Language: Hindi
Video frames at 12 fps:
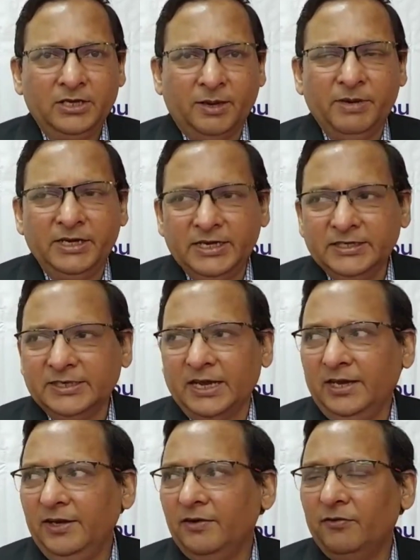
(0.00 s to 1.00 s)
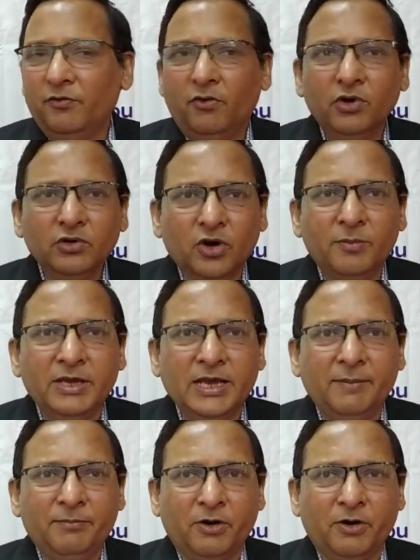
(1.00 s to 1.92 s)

कमेटीज़ हैं उनको भी यहाँ